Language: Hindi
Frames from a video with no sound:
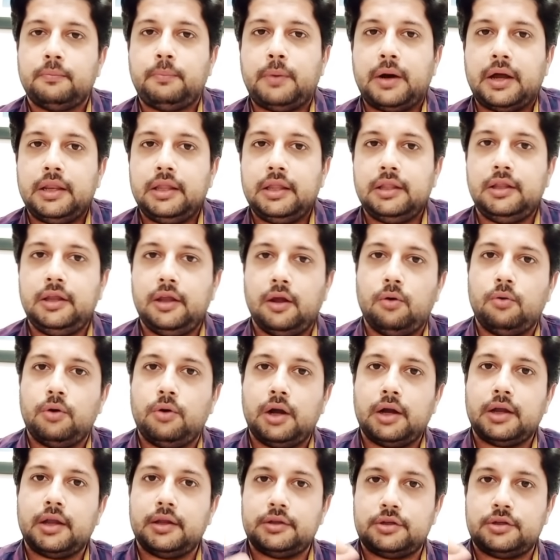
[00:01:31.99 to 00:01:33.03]
पानी दिया
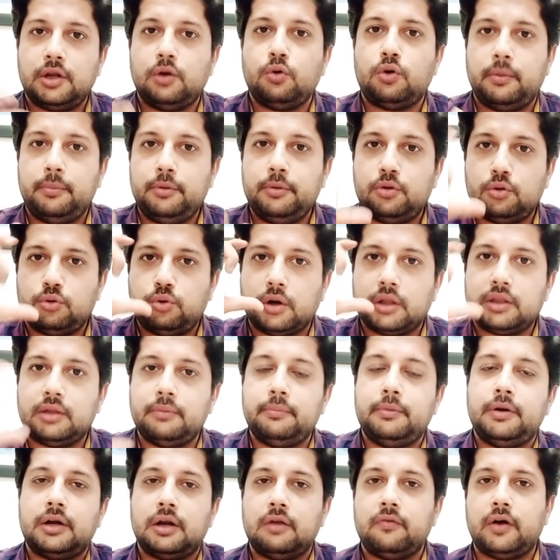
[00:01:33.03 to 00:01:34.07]
होगा कि चलो कभी तो थोड़ा सा
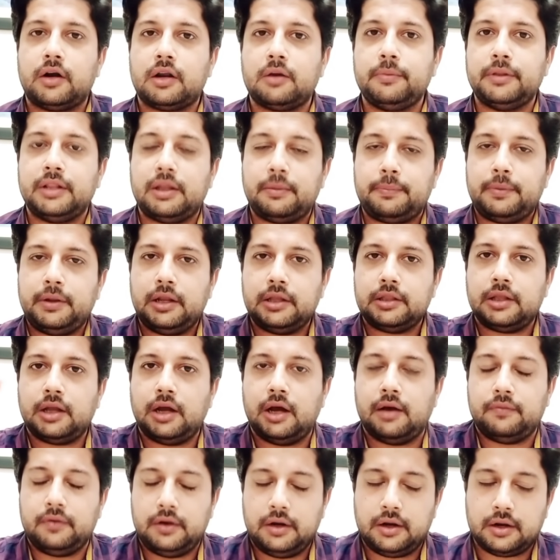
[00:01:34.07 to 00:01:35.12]
मिनरल वाटर बंदा पी लेता
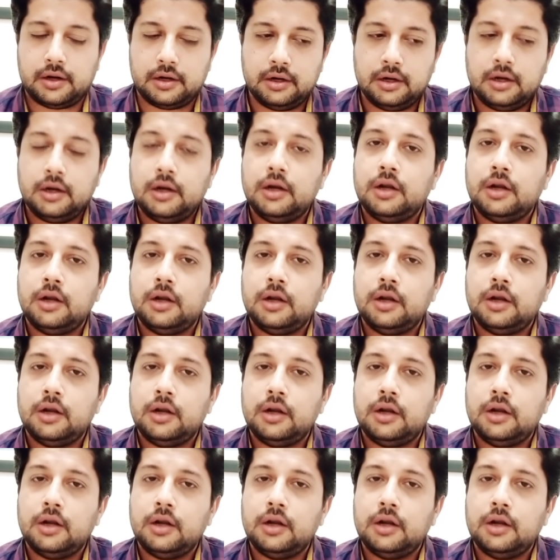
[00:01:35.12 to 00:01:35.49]
हाफ लीटर